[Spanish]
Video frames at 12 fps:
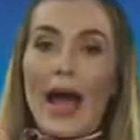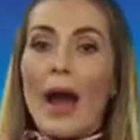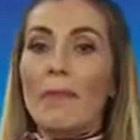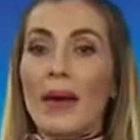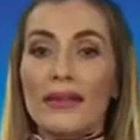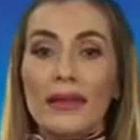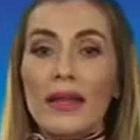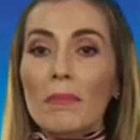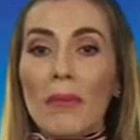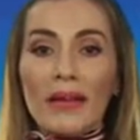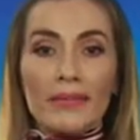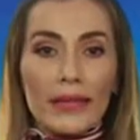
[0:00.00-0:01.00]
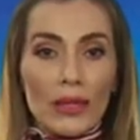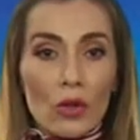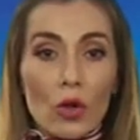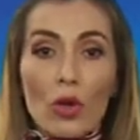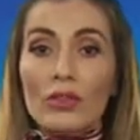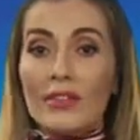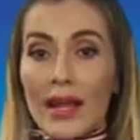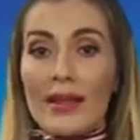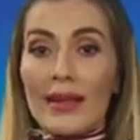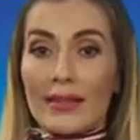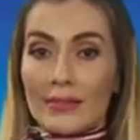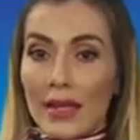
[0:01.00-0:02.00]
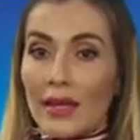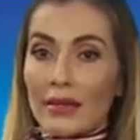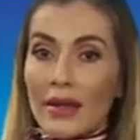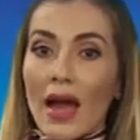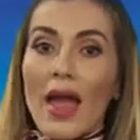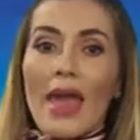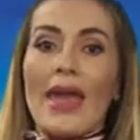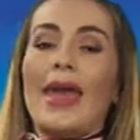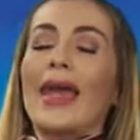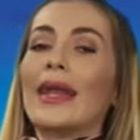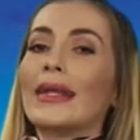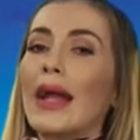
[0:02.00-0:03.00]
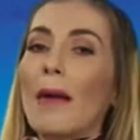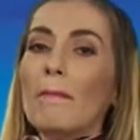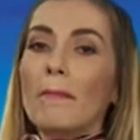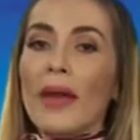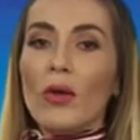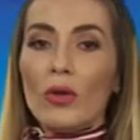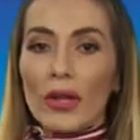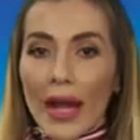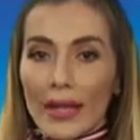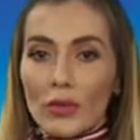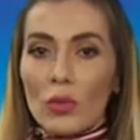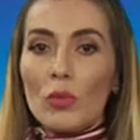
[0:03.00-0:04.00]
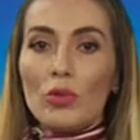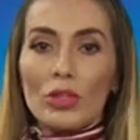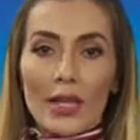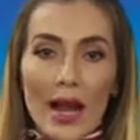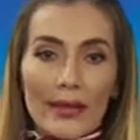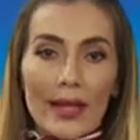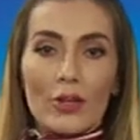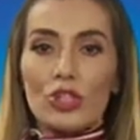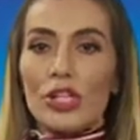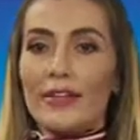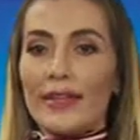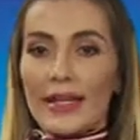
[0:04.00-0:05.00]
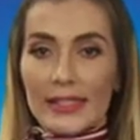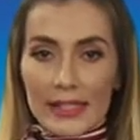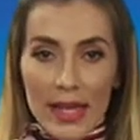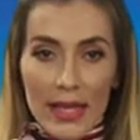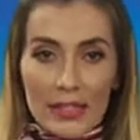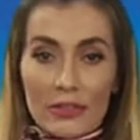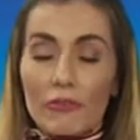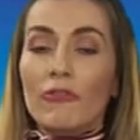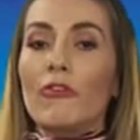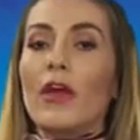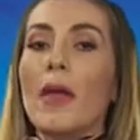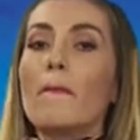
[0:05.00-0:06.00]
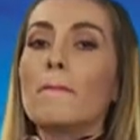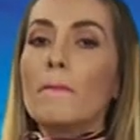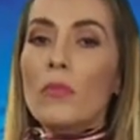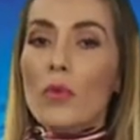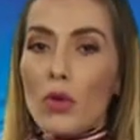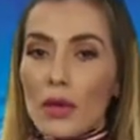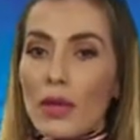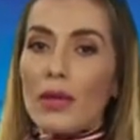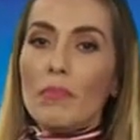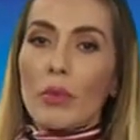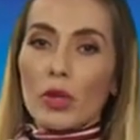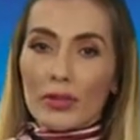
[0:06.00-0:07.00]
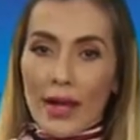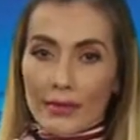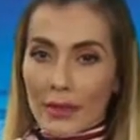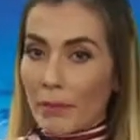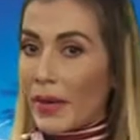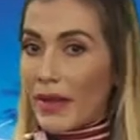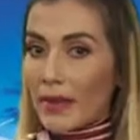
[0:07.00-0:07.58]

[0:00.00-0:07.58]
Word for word: Aparte del partido contra Inglaterra, el Campeonato Mundial del 86 fue muy importante para